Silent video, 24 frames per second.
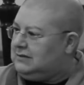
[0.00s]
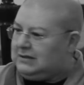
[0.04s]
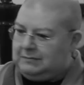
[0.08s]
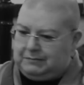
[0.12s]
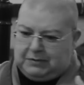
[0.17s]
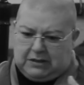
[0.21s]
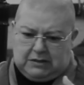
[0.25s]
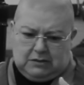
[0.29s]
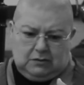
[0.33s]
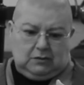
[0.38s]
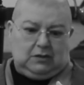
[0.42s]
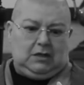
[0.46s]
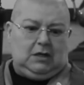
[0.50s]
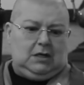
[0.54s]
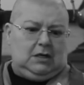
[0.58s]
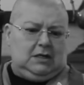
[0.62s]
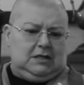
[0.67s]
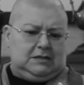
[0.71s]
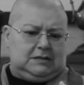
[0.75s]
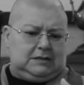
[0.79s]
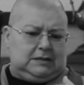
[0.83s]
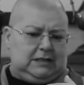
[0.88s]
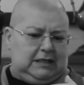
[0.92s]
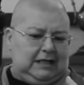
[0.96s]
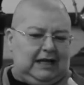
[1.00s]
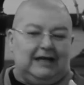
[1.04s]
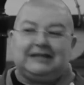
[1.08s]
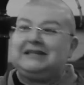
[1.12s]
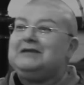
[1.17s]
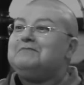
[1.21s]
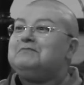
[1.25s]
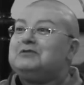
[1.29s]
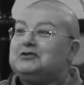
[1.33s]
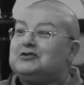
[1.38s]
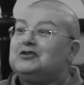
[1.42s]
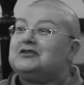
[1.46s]
Sempre digo, será?
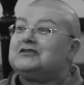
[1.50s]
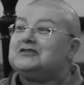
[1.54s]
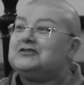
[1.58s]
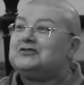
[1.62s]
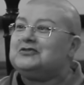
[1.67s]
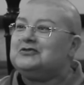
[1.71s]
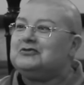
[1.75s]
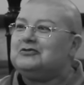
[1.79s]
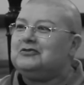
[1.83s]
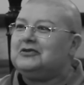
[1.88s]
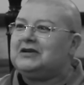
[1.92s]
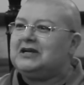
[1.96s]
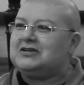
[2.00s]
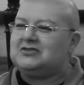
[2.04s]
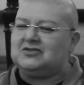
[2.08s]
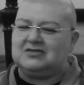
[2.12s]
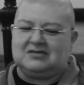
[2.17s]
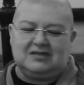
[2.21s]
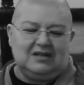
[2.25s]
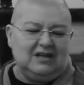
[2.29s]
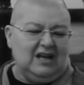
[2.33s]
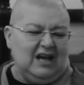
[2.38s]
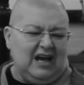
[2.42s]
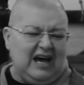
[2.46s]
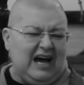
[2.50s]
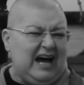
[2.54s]
Tem pessoas que são corajosas.